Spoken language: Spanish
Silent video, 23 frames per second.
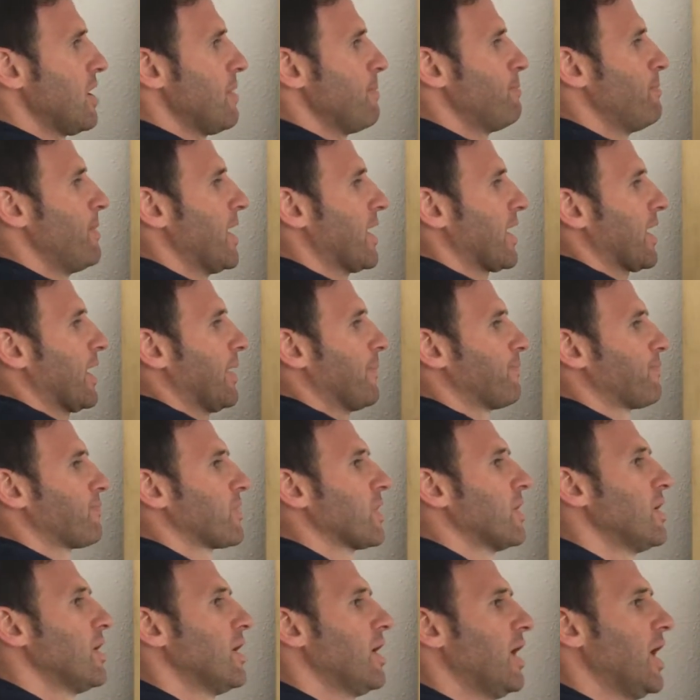Venga,
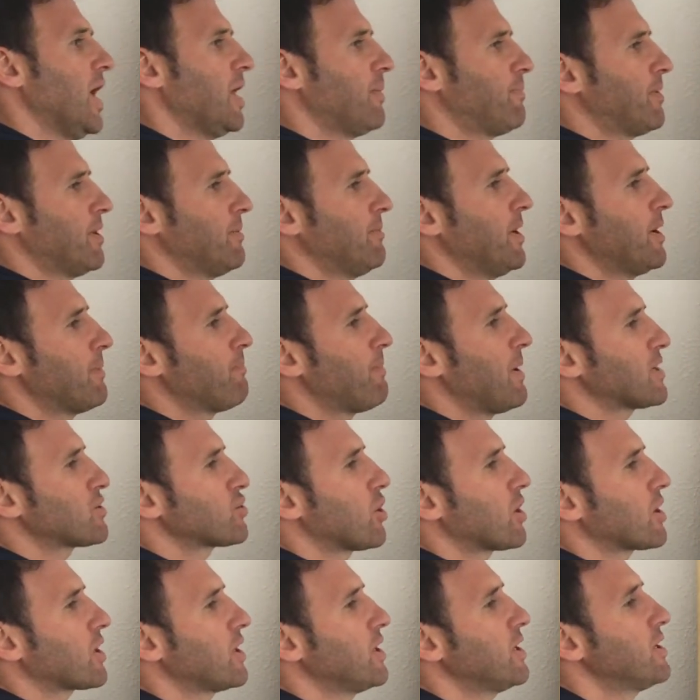el primer paso
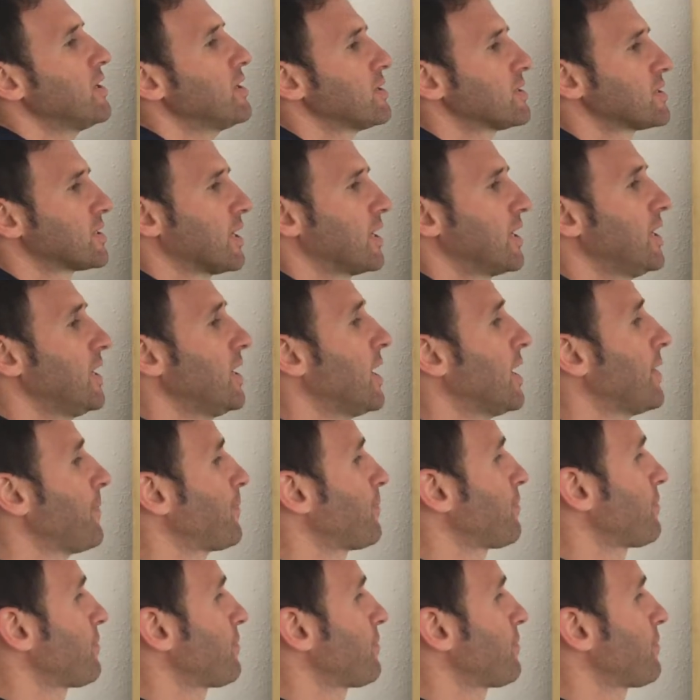aquí sería